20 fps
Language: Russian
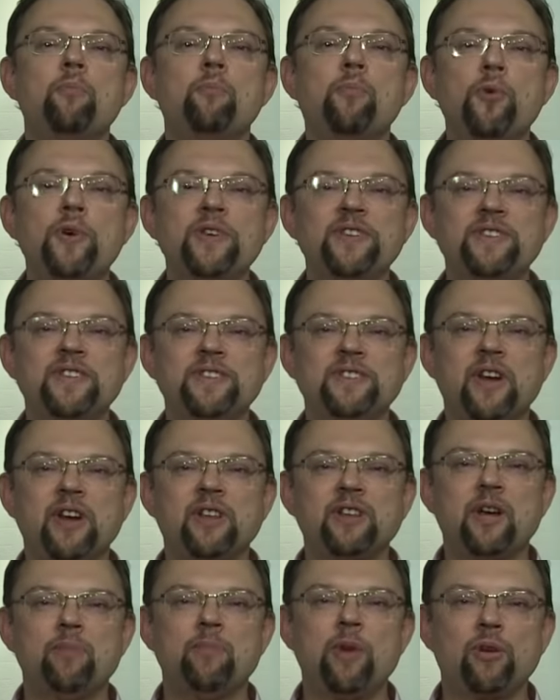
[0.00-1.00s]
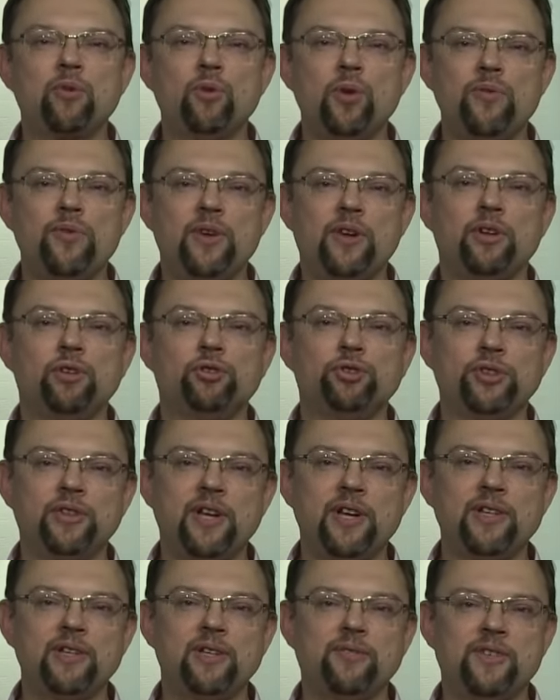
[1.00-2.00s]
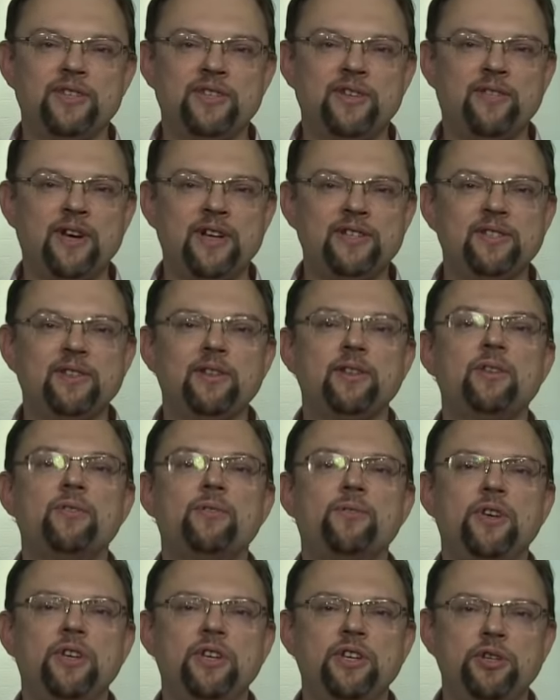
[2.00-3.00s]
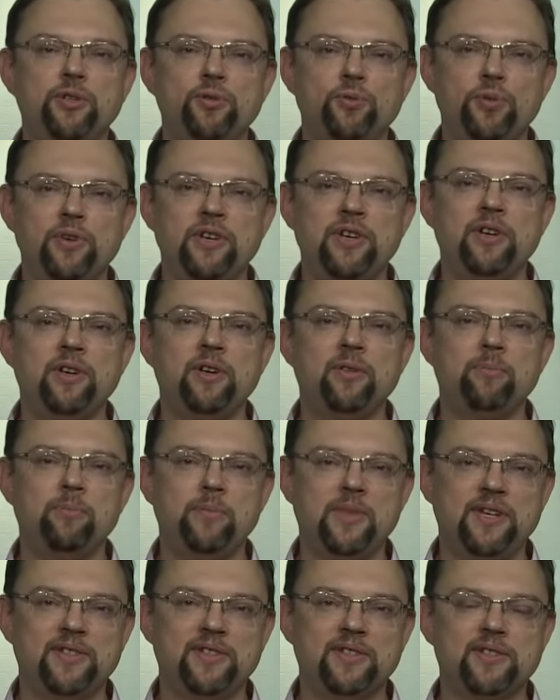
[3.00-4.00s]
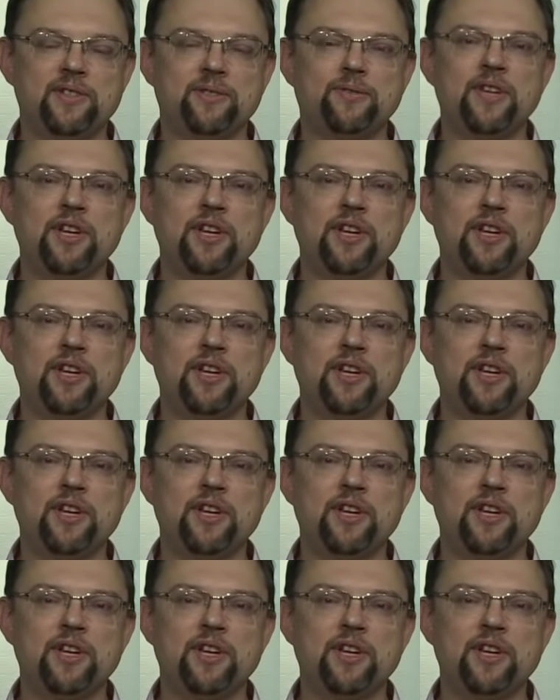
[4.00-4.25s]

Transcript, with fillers: Поздние сорта моркови желательно высевать в июне месяце,